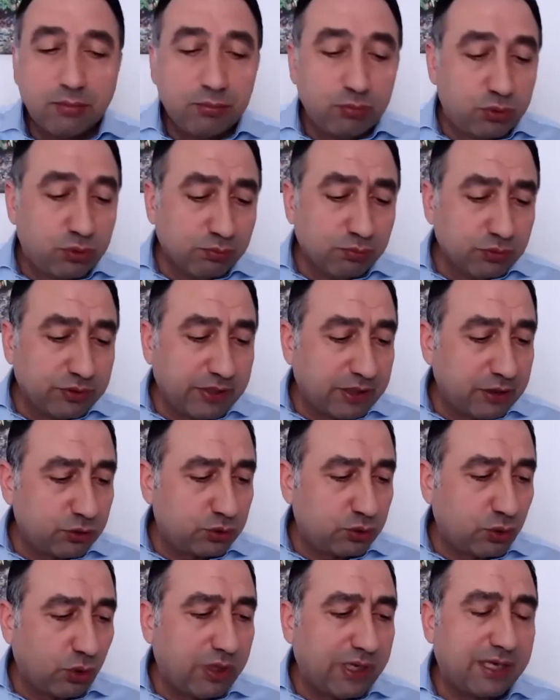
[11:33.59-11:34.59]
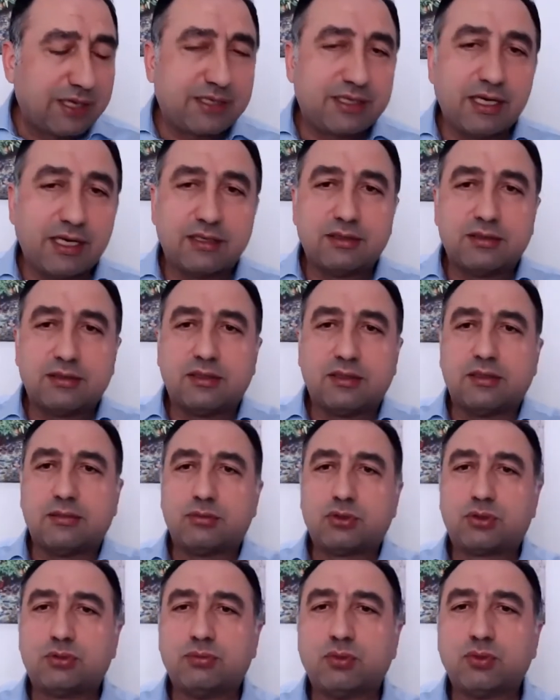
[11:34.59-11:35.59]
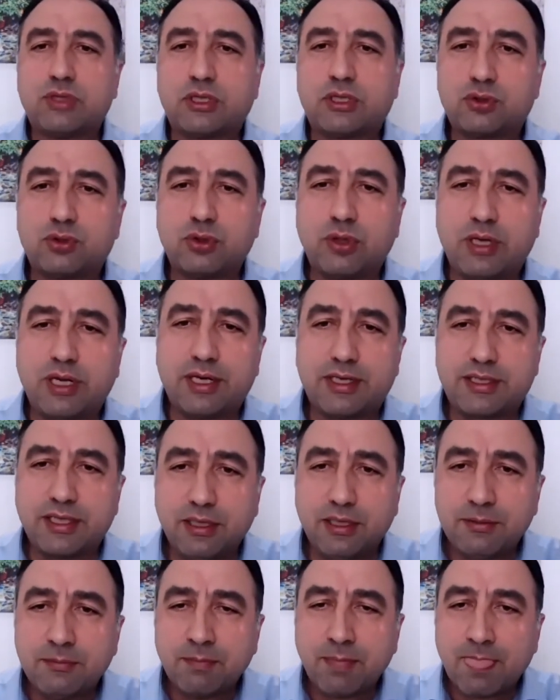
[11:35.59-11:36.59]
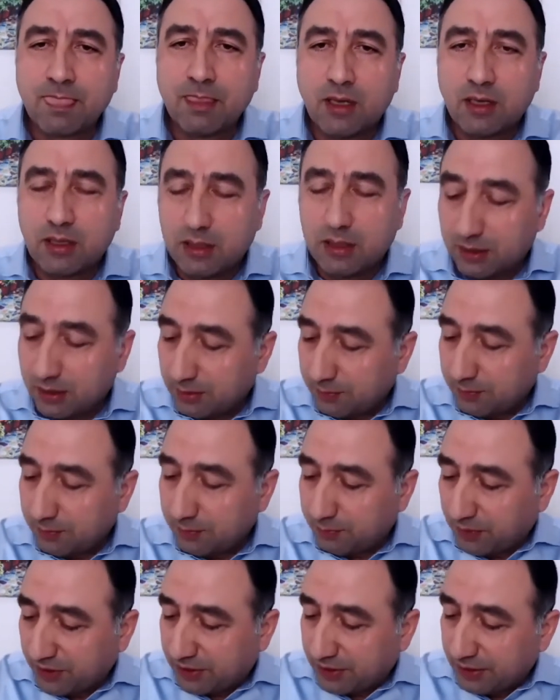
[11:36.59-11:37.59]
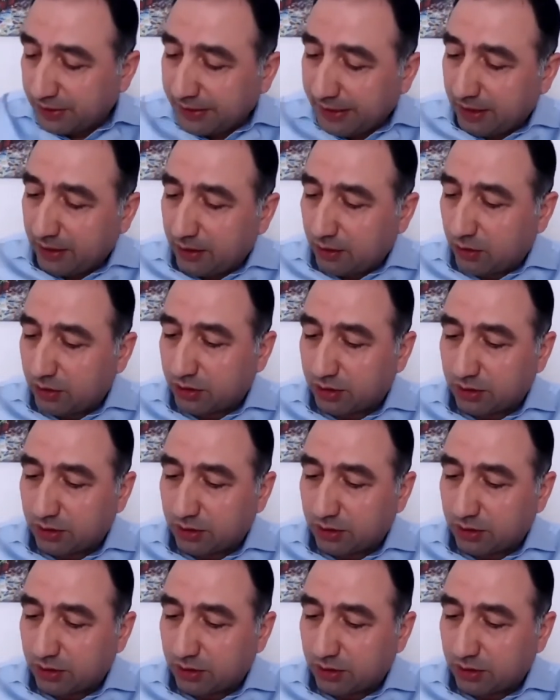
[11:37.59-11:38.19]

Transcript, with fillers: Bütün bunları söylerken, e, bütün bunları söylerken e, peki ne e,